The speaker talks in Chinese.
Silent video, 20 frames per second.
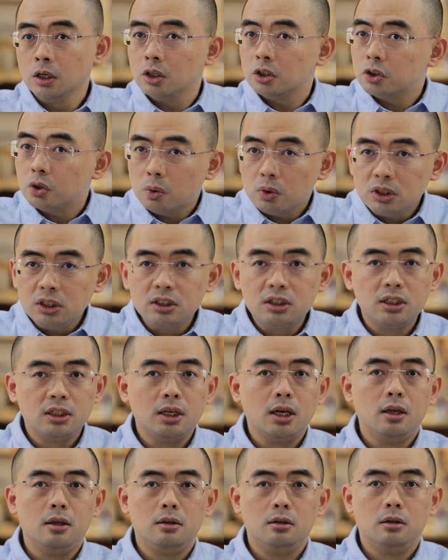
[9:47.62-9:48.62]
有一
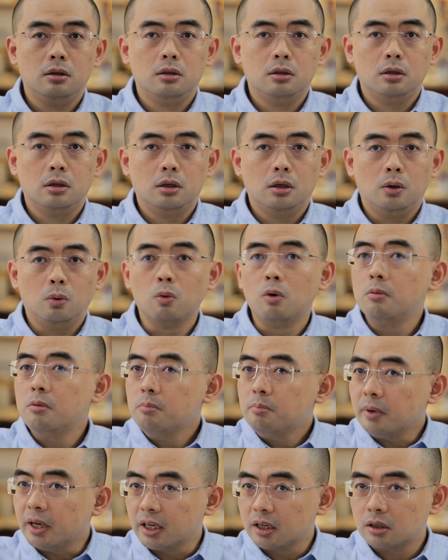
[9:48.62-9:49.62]
天，我
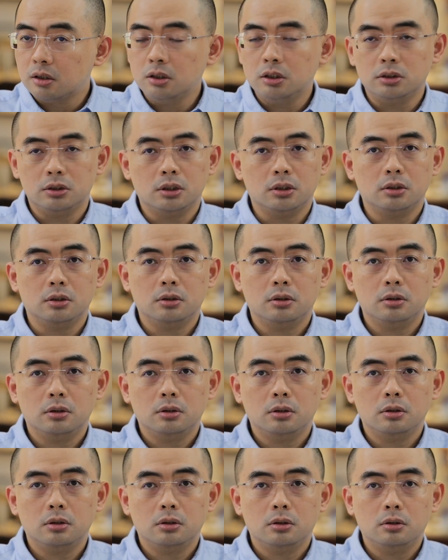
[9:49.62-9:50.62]
们每个人，
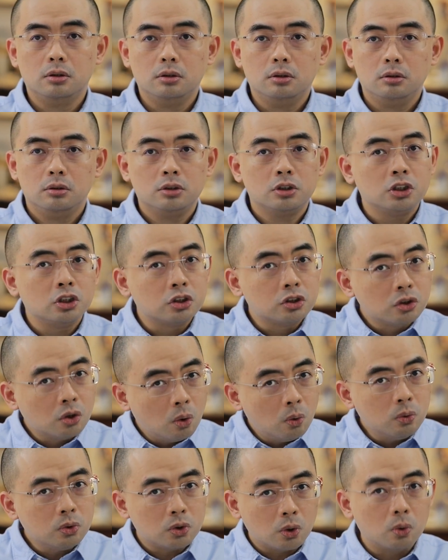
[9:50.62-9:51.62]
你
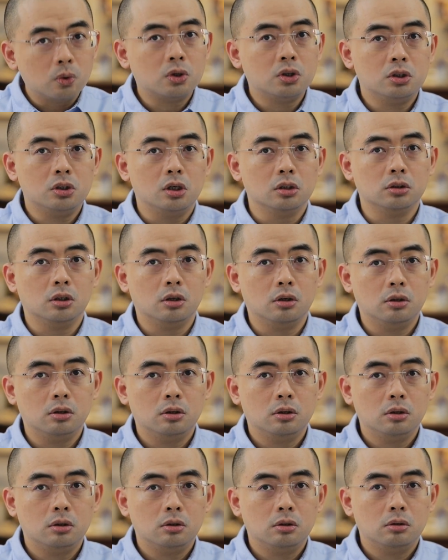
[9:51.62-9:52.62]
都有可能
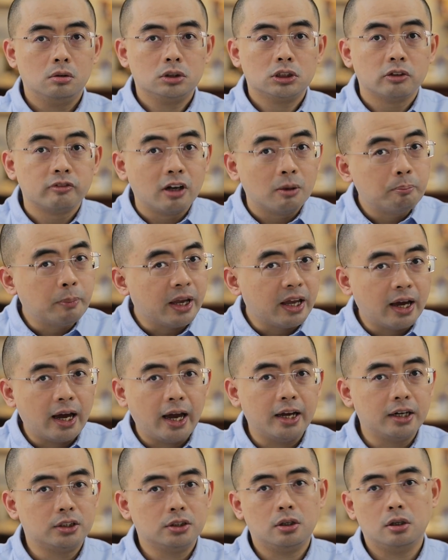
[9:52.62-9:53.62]
成为被
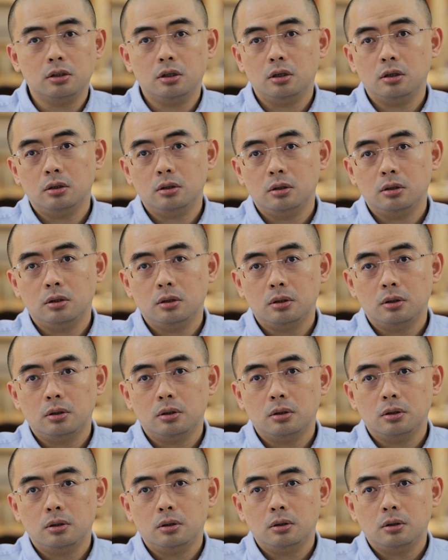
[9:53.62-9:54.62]
害者的。
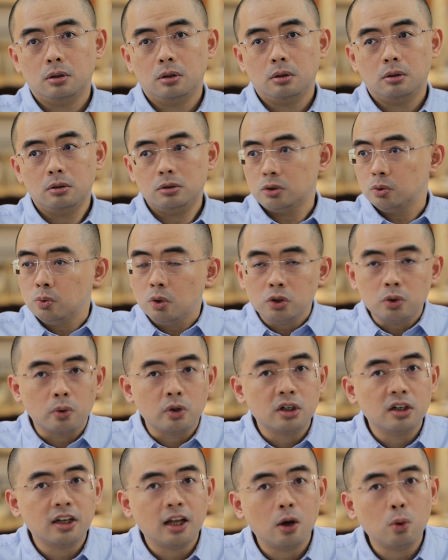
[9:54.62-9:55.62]
如果有
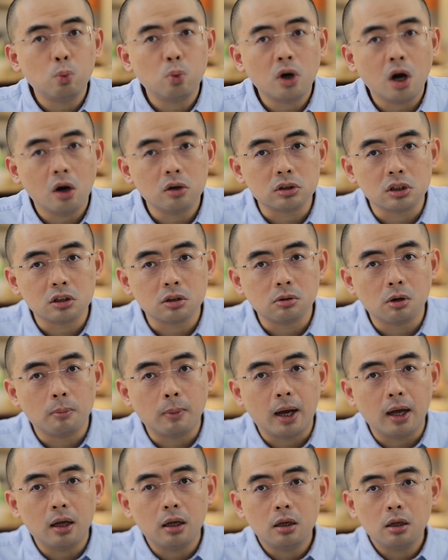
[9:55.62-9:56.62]
个人来诬告你怎么
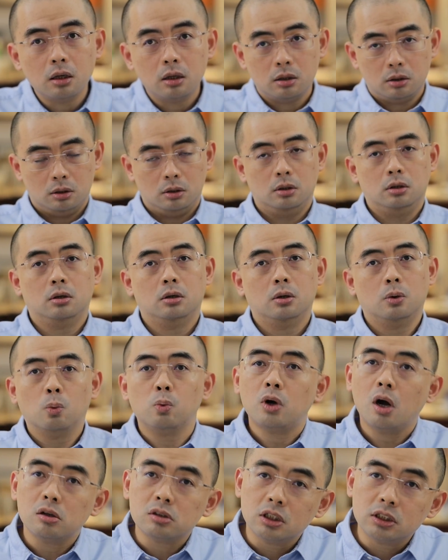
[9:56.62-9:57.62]
办？
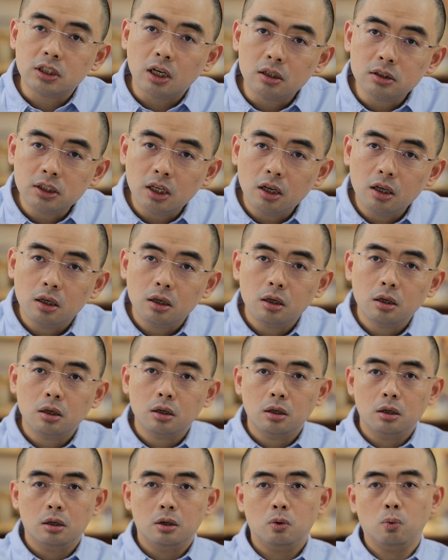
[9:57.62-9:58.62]
诬告你强奸？
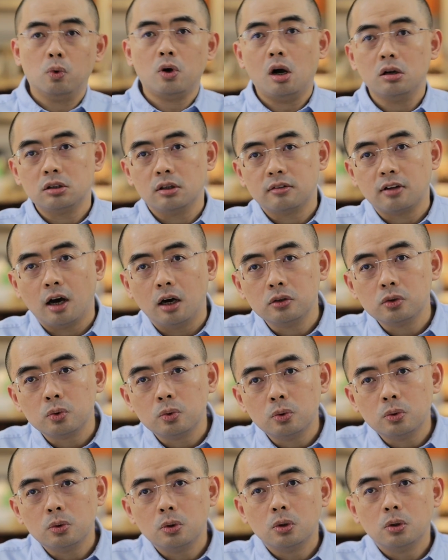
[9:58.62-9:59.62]
诬告你藏
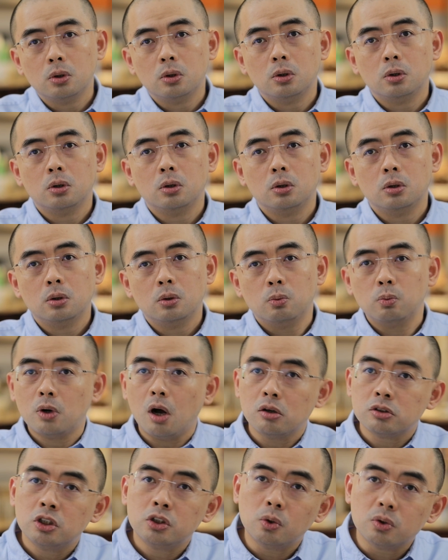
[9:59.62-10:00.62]
毒，诬
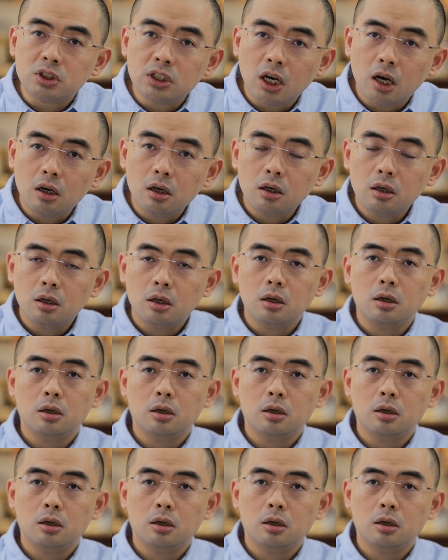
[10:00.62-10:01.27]
告你有枪，